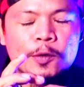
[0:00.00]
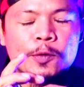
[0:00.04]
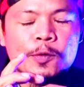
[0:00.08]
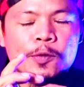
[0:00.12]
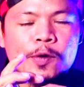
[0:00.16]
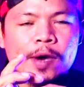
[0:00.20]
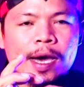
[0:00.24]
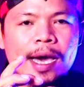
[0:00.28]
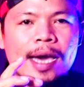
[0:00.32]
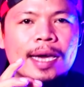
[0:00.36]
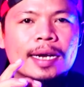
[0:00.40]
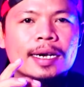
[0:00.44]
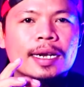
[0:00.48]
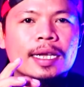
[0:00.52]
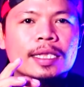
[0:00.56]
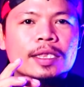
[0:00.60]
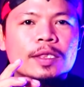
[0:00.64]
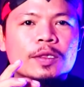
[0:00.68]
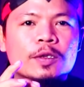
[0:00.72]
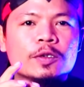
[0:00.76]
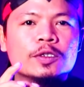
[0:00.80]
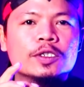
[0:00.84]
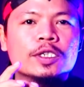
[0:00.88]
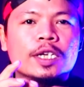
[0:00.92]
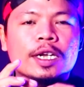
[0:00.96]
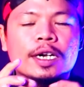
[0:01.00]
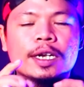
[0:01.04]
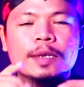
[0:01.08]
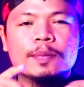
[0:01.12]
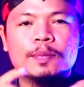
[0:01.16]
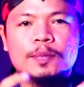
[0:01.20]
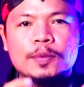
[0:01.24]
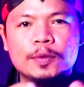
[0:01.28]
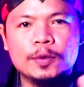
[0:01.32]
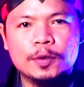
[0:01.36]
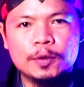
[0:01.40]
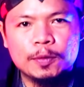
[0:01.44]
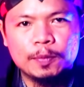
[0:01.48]
200
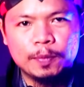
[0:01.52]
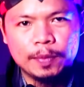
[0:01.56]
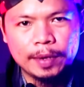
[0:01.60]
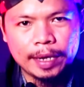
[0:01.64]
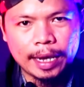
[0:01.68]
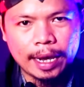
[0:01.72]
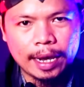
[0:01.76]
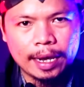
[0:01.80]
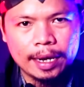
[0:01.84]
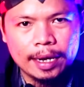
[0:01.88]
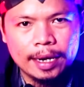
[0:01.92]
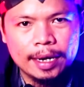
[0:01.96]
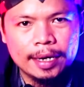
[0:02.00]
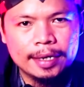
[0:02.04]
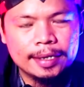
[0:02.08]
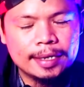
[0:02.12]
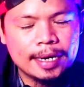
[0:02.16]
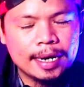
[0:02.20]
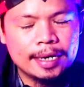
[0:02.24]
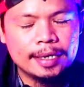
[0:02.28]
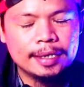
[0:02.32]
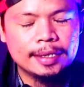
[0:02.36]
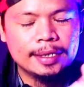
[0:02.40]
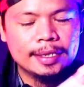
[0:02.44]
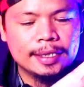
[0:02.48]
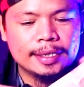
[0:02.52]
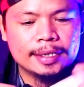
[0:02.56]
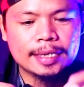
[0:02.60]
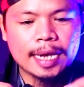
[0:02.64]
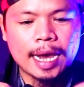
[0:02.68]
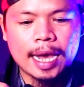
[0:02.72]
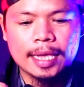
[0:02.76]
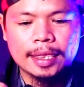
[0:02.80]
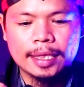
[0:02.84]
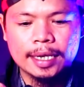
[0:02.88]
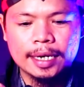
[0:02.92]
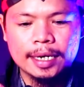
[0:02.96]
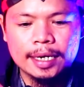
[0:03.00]
ribu rupiah. Dan di
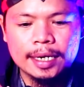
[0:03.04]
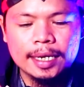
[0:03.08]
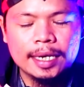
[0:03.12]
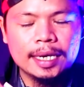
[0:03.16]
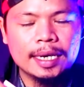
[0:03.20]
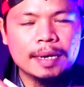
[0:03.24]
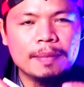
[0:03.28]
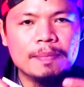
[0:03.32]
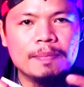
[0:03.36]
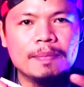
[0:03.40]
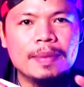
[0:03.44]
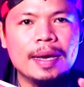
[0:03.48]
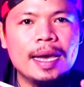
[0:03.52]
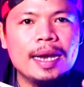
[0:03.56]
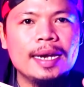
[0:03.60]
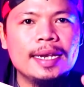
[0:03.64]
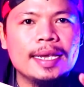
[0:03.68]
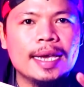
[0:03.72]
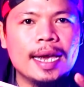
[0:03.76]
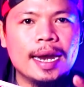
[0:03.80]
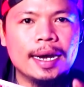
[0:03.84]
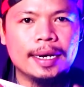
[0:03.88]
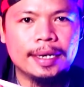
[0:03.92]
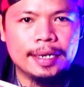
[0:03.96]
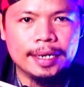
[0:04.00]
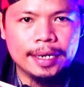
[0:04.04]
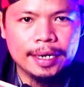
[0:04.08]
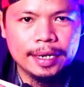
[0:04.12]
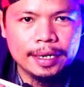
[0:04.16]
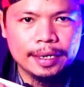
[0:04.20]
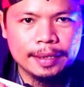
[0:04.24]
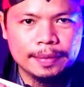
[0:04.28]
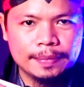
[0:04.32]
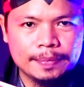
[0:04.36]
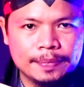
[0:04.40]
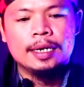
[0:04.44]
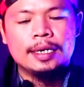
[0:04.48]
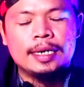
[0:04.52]
saat ini kembali
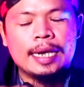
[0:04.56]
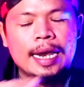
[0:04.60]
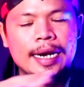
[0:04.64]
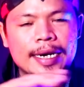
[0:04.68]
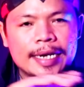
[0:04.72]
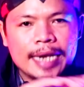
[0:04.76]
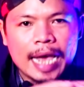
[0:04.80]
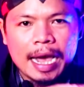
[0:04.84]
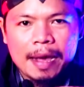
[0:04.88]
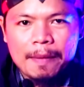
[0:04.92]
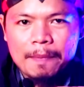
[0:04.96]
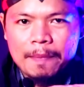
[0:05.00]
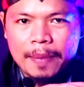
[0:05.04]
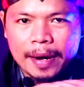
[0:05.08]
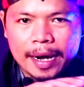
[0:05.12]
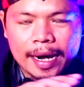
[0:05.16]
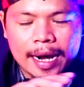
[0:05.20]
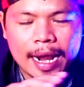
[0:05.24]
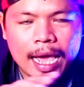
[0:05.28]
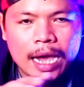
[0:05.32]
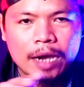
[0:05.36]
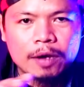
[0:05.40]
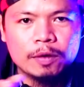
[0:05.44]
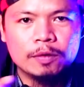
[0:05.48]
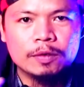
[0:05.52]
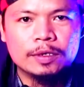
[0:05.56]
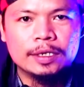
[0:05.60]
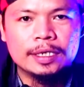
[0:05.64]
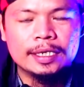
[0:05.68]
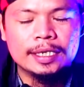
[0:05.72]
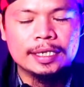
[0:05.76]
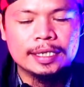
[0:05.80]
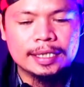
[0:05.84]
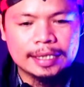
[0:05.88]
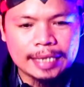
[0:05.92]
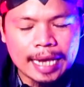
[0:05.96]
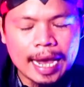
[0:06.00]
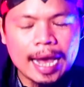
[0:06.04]
hadir dan yang berlaku
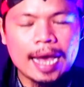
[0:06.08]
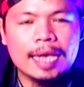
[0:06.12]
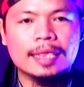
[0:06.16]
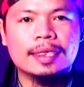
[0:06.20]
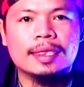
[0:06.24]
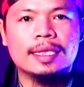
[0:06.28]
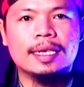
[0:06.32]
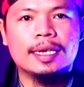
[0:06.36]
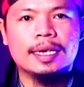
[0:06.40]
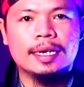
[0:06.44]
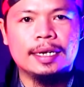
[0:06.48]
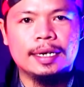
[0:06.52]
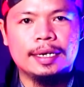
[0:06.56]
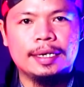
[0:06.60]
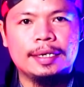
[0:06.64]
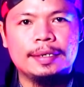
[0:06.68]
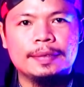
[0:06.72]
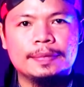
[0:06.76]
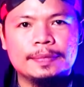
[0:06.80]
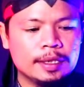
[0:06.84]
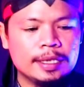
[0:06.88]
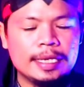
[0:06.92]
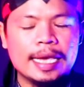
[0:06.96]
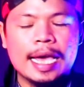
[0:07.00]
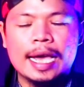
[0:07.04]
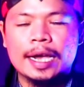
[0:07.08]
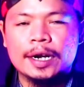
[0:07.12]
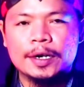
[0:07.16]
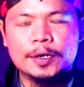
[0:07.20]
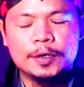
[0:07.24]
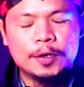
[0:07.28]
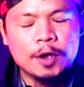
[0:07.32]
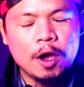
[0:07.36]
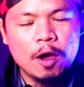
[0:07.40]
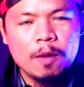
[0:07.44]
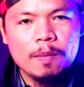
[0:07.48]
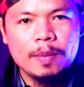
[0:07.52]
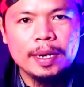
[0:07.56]
di saat ini yang
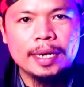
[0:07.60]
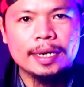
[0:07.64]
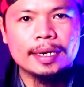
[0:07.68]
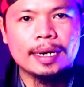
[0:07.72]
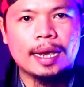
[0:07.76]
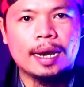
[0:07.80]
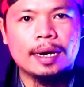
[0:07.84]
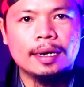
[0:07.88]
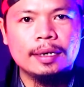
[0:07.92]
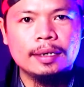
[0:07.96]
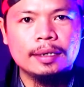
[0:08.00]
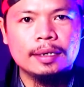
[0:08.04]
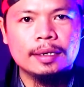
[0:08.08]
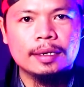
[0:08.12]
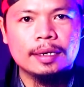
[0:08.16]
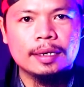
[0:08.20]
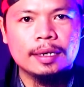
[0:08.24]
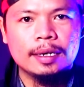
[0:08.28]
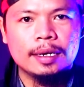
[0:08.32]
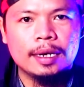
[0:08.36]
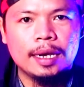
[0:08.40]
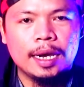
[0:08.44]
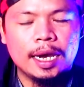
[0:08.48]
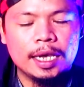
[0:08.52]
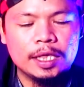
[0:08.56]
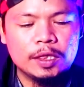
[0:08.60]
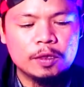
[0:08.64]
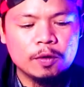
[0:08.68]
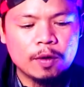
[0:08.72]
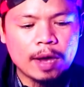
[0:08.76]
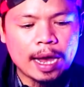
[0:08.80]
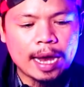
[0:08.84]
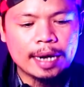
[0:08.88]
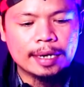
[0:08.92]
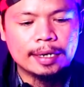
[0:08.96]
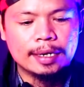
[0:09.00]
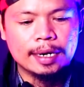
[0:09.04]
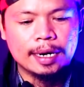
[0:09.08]
dominan itu
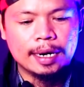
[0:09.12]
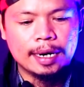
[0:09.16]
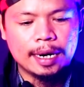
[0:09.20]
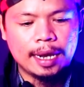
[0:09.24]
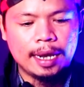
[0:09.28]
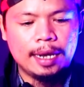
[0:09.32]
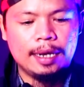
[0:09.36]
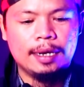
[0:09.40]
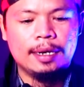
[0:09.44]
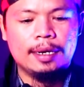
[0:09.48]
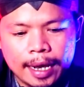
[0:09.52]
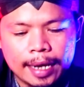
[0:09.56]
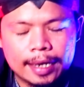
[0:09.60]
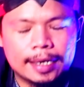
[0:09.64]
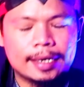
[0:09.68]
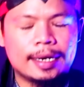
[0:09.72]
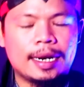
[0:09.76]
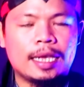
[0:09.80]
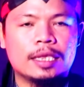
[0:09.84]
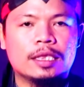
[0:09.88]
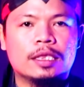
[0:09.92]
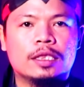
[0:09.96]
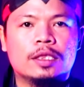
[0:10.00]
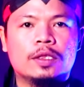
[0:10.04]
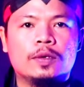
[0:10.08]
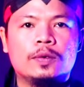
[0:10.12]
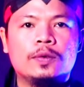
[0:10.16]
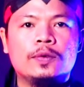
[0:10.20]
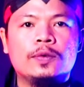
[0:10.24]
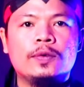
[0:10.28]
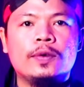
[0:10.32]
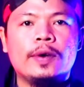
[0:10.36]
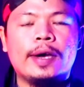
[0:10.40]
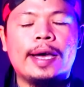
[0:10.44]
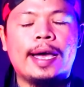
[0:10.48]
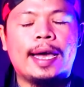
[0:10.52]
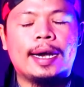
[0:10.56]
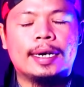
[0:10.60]
adalah
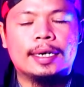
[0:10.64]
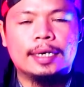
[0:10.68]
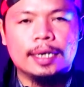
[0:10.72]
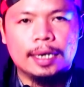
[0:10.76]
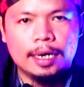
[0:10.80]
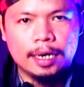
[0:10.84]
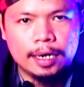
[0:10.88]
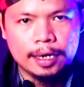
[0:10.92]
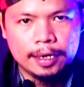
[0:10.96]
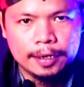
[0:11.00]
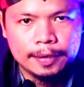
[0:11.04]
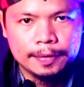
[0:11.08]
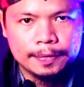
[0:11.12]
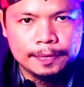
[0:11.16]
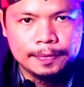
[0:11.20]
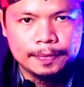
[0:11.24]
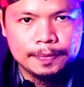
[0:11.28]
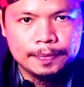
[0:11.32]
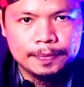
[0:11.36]
ratu adil.